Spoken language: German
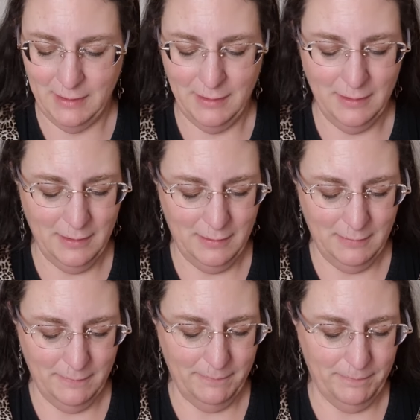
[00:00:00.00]
Ja, weil ich
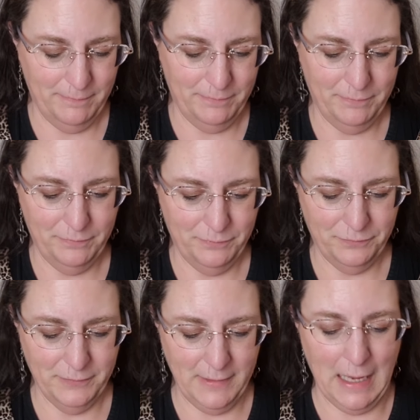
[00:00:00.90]
vielleicht mal Glück habe.
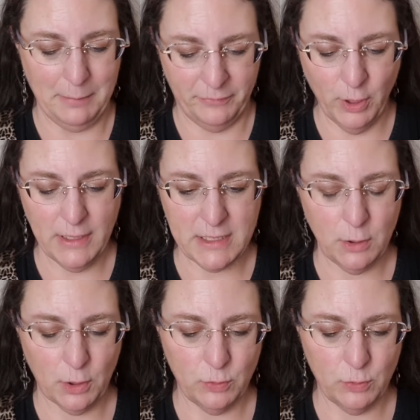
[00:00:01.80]
Ja, aber wirklich Glück.